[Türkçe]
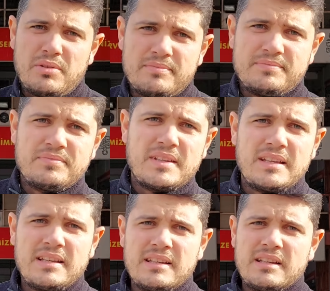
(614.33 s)
veriyorum.
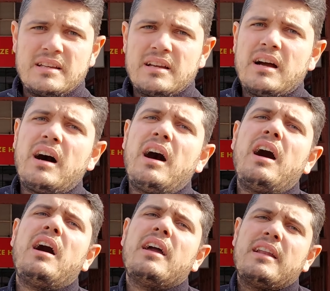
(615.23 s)
Çıkartırken
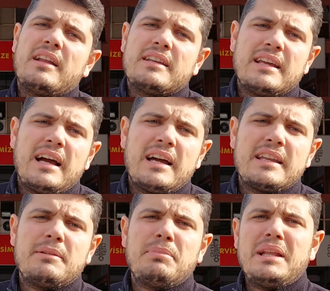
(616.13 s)
kırıyor. Aynen. Yani,
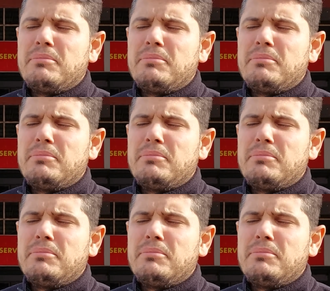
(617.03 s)
yani